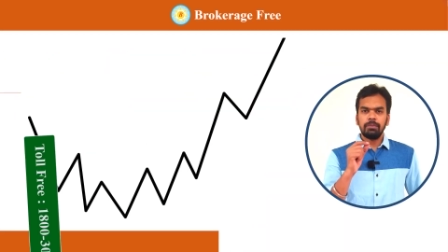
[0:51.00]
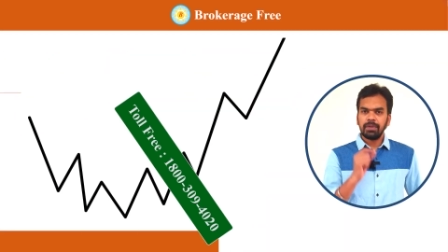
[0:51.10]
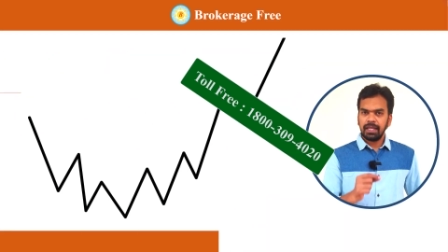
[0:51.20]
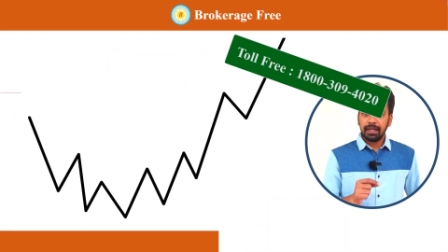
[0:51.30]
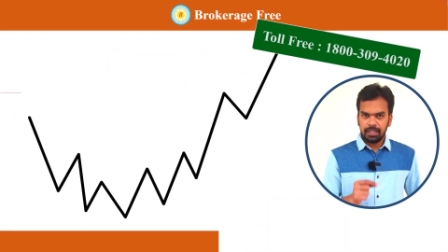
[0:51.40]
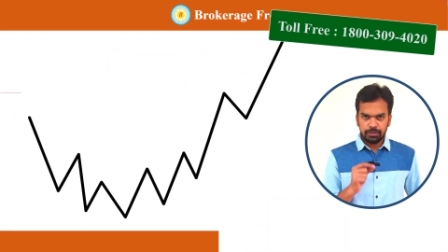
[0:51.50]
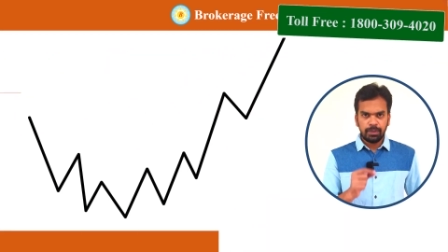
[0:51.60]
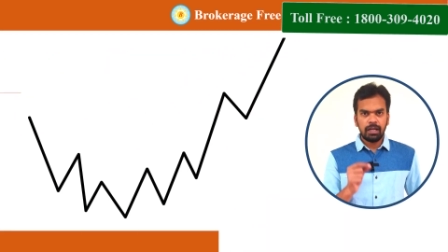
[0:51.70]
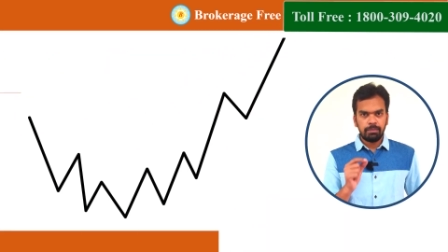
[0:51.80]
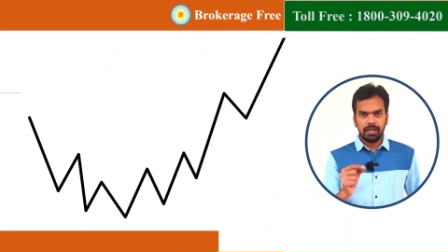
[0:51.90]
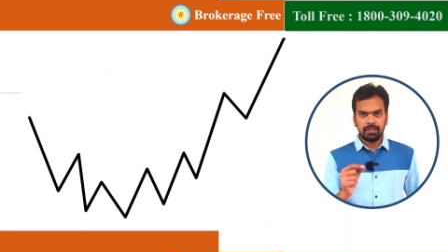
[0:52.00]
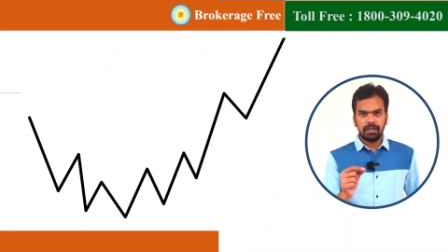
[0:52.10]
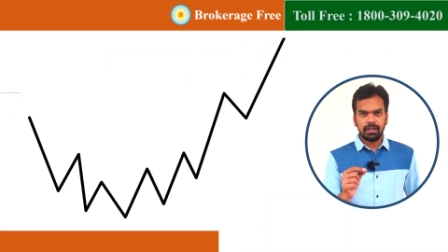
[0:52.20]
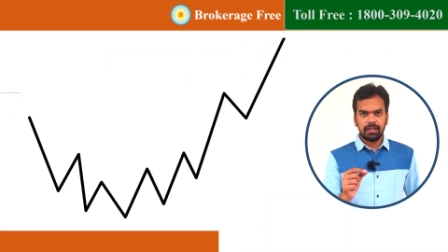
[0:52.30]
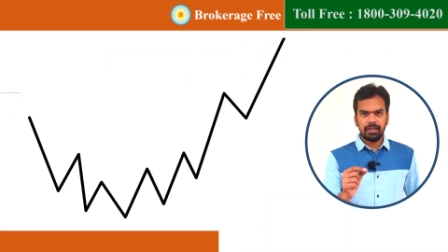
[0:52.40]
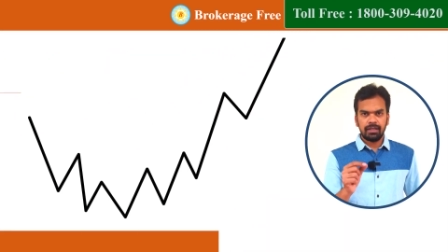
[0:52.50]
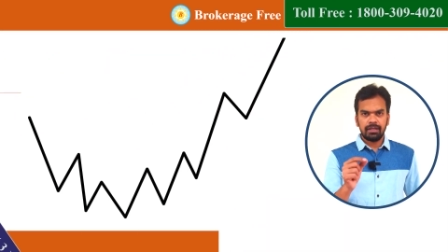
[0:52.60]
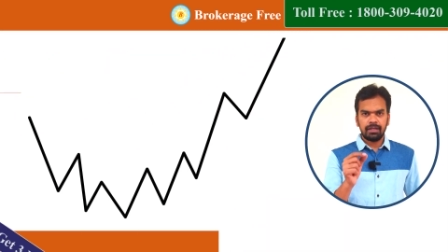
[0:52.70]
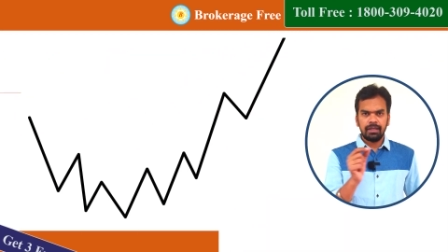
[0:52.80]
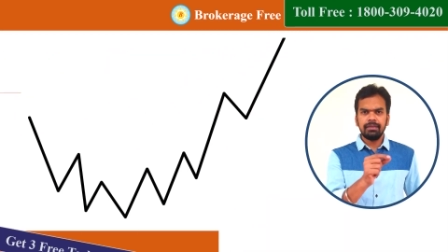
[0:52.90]
இப்போ நீங்கள் டிஸ்பிளேல பார்த்துட்டு இருக்க
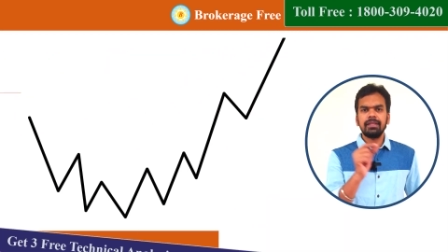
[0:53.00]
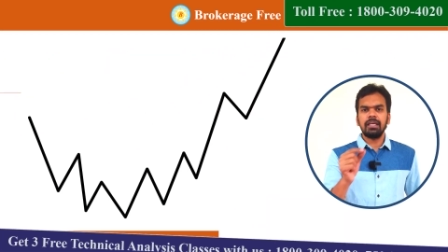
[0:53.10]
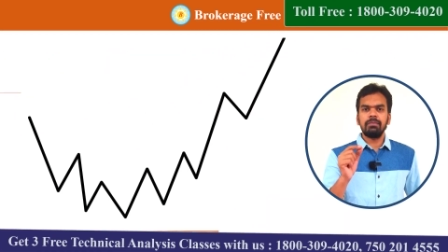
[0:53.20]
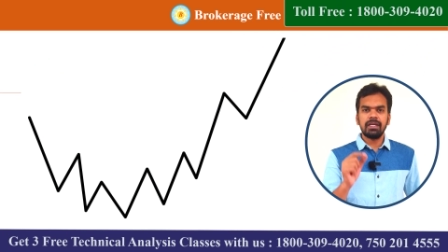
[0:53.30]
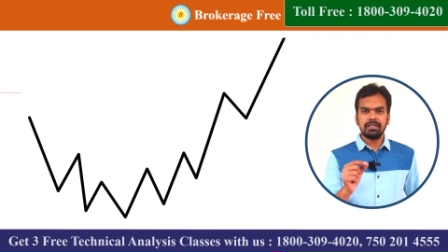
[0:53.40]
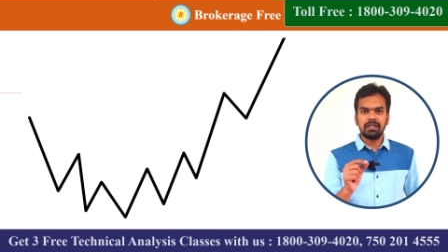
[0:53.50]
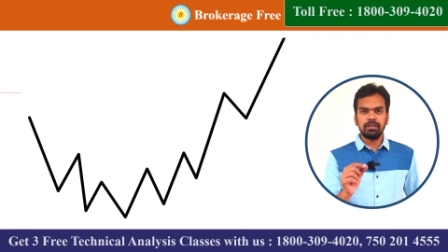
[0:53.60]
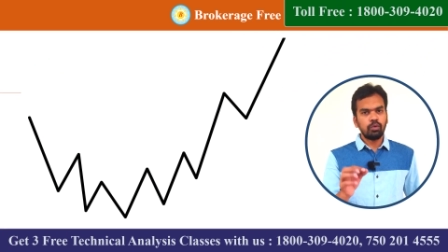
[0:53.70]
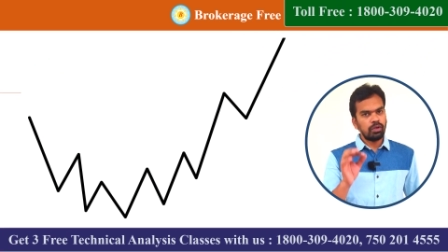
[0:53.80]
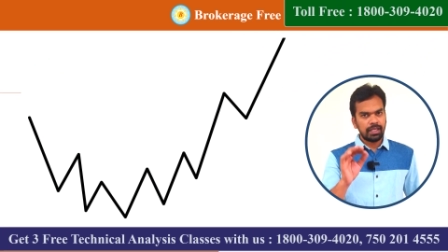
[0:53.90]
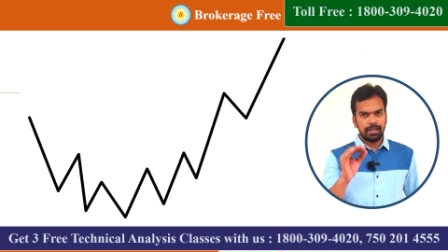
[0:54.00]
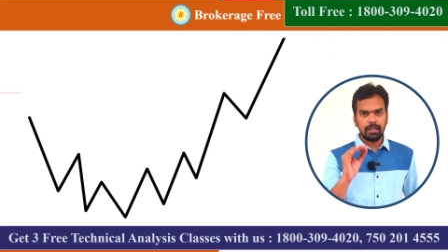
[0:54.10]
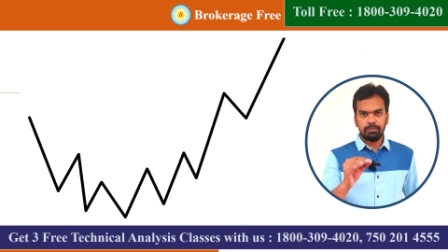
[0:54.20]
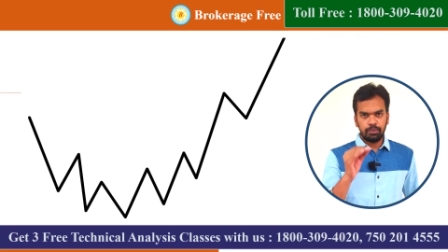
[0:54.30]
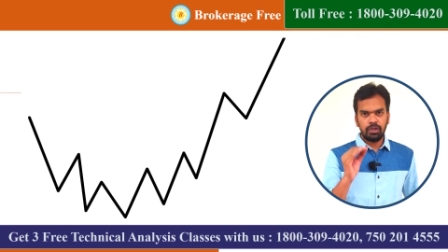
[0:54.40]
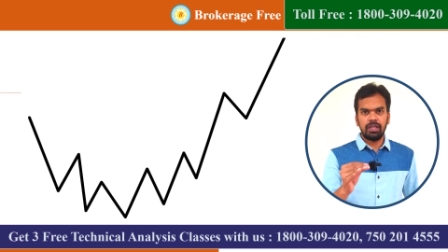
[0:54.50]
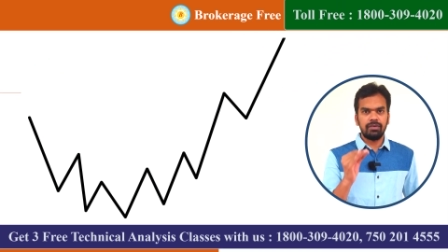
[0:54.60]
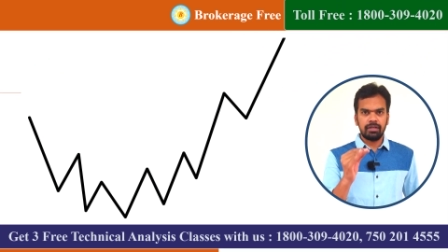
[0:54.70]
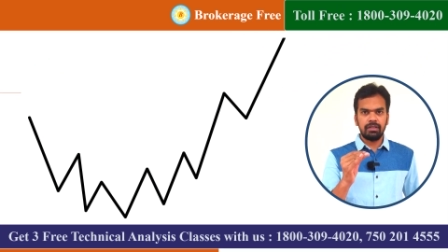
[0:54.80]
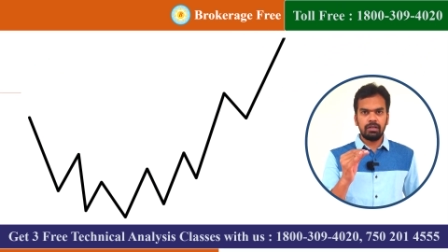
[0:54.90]
இந்த இமேஜ்லேருந்து உங்களுக்கு என்ன புரிய
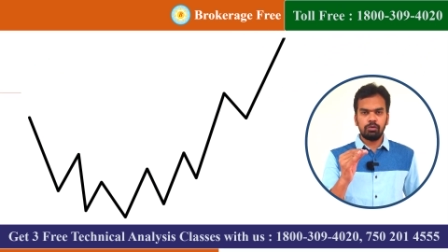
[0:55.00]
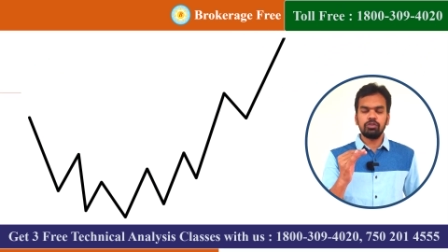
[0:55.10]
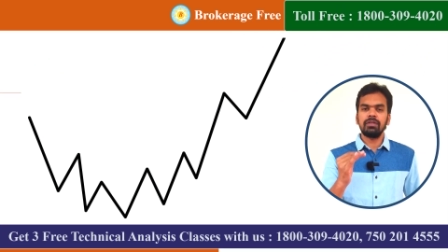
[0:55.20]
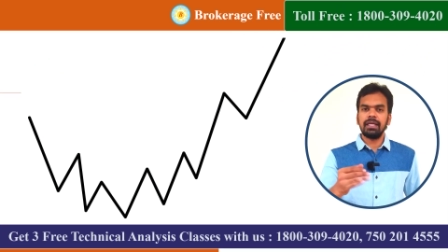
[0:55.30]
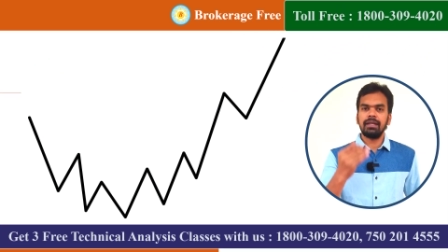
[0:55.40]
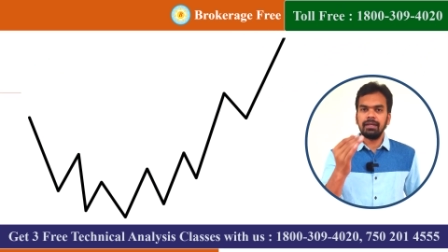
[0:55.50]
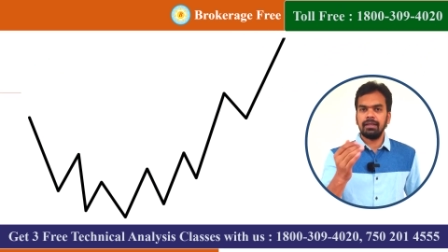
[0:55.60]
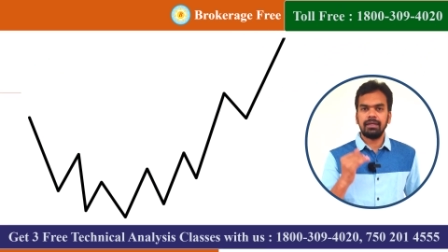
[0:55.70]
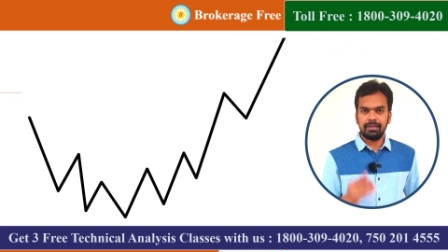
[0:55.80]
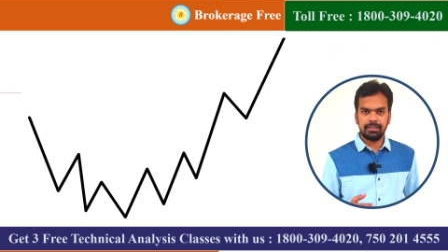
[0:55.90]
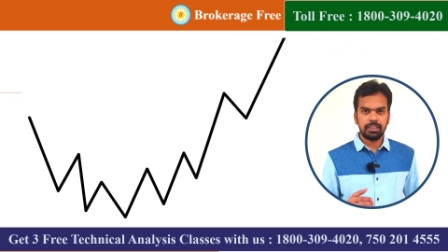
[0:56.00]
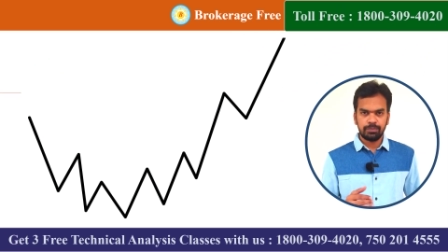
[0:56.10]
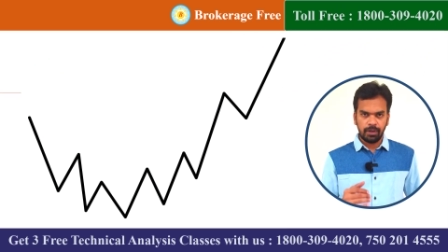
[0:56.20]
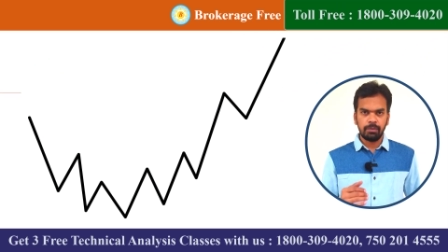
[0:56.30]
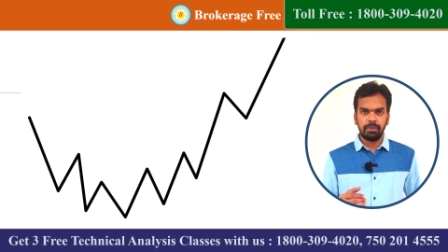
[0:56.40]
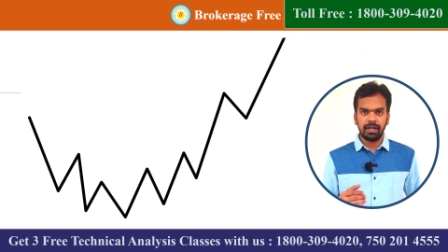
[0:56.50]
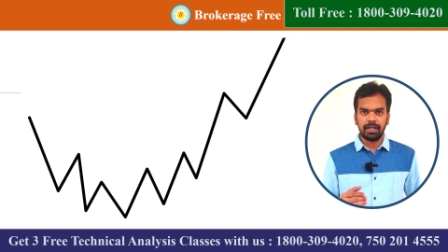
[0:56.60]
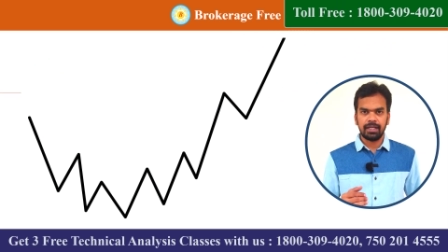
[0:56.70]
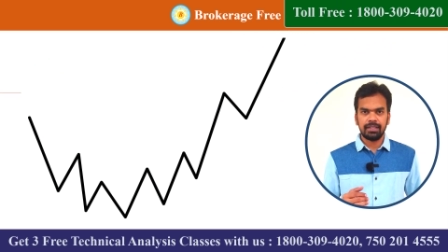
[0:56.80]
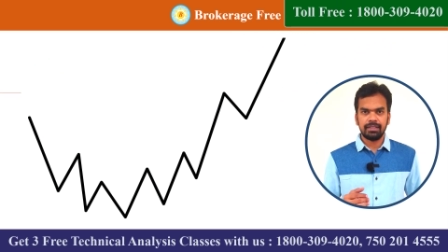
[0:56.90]
வருதுன்னு கொஞ்சம் நீங்களே ரிசர்ச் பண்ணி
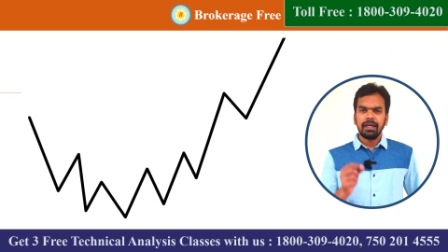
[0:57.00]
பாருங்கள்